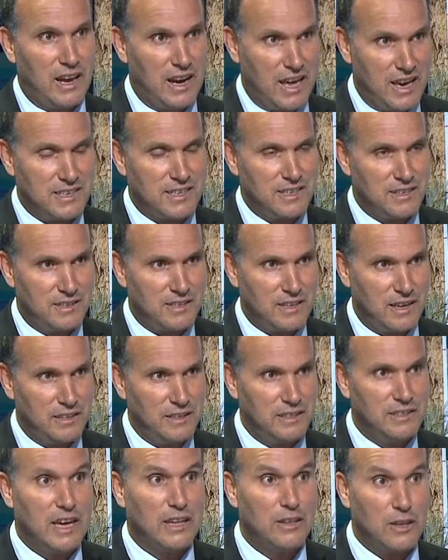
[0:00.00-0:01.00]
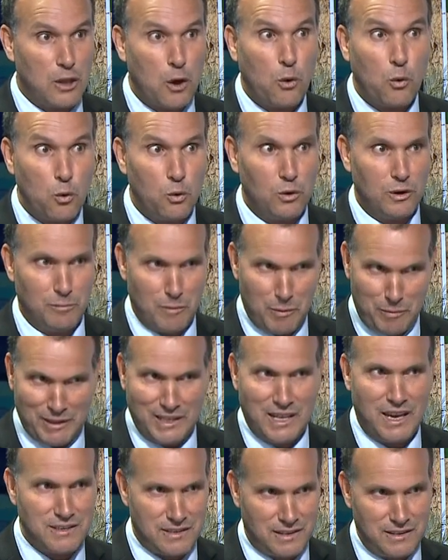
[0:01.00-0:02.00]
الحسن الثاني دعنا نقول ما
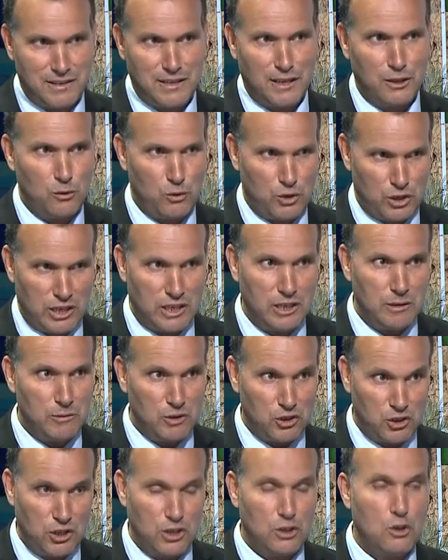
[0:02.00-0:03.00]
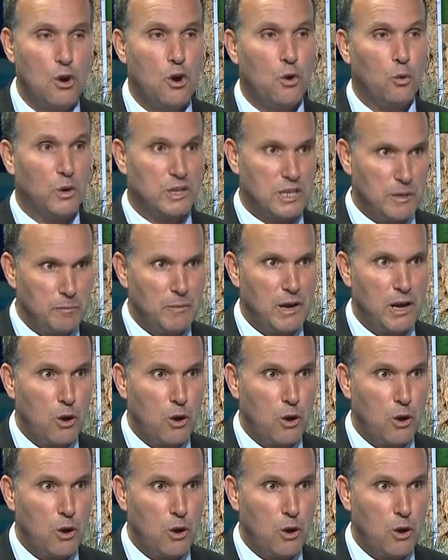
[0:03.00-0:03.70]
بين الحسن الثاني والشاذلي من جديد وتم